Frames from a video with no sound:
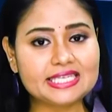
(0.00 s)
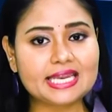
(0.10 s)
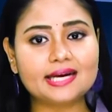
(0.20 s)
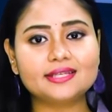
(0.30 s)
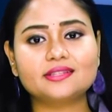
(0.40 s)

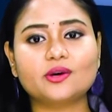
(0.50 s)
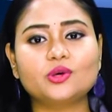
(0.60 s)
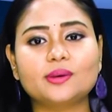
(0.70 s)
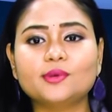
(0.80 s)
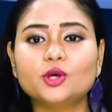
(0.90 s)
ఇలాంటి
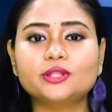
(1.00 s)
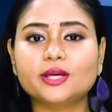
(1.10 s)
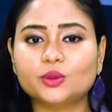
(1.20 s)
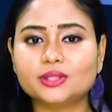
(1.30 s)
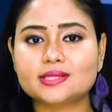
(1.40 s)
తరుణంలో
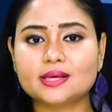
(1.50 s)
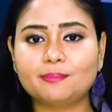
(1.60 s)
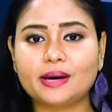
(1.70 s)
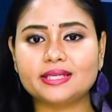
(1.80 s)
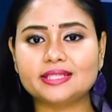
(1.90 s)
తెలుగుదేశం
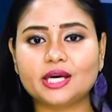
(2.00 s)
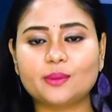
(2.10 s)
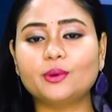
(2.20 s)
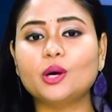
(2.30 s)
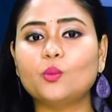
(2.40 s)
పార్టీ
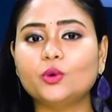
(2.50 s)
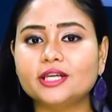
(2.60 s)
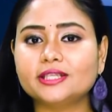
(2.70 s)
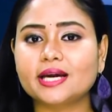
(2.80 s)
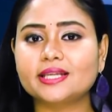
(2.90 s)
తరపున
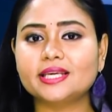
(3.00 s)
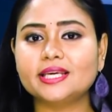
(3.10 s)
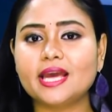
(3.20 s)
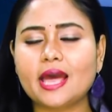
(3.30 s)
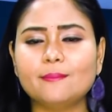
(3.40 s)
ఉండటానికి
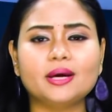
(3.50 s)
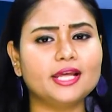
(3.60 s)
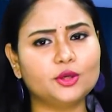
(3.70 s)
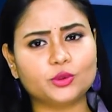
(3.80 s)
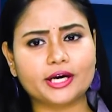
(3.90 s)

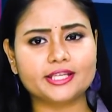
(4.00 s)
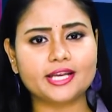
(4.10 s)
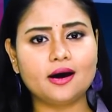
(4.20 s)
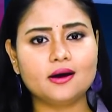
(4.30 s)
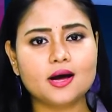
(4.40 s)
ఎమ్మెల్యేలు రెడీనా